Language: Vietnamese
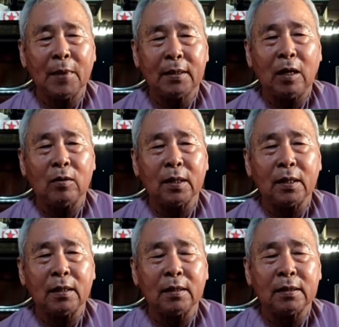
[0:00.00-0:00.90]
má rầu
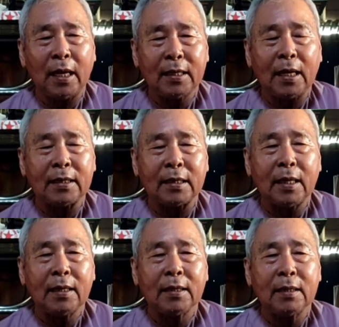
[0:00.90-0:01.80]
thì sẽ thành
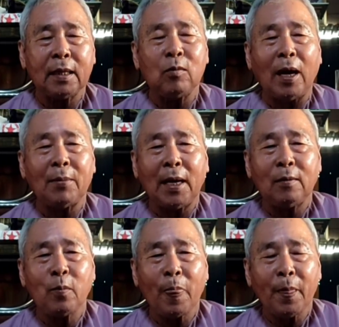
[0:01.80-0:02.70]
cái cái cái quả
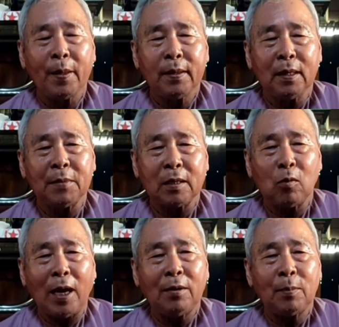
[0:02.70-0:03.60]
báo nhưng mà cái
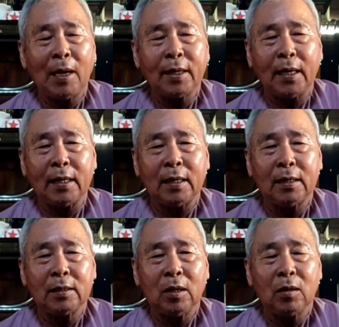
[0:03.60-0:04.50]
quả báo này
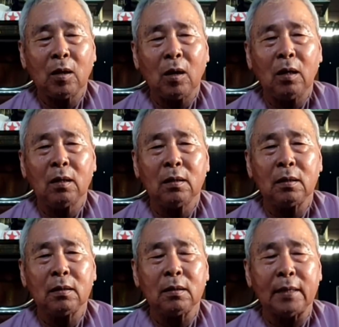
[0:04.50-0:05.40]
đó nó có
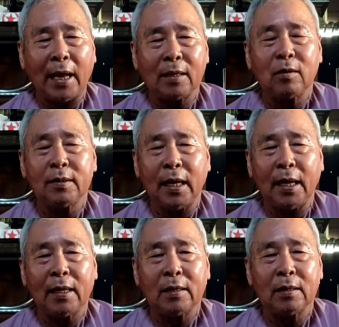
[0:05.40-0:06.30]
nặng có
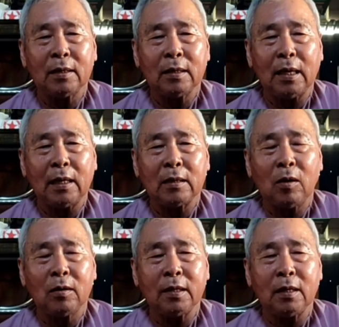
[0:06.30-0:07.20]
nhẹ à,
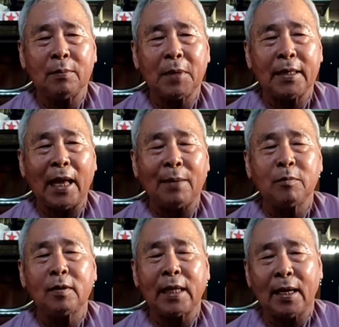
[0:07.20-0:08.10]
có à, mà
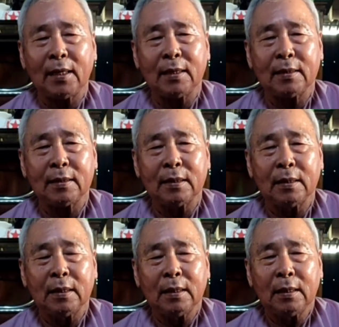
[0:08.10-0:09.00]
giảm có tăng
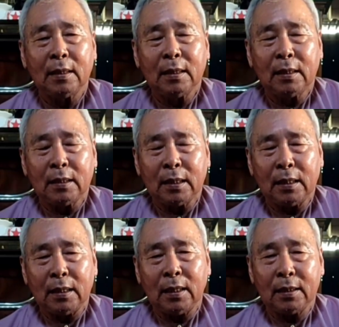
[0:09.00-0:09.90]

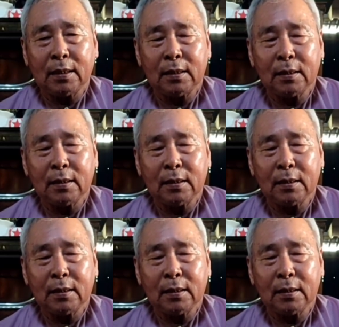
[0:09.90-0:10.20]
à,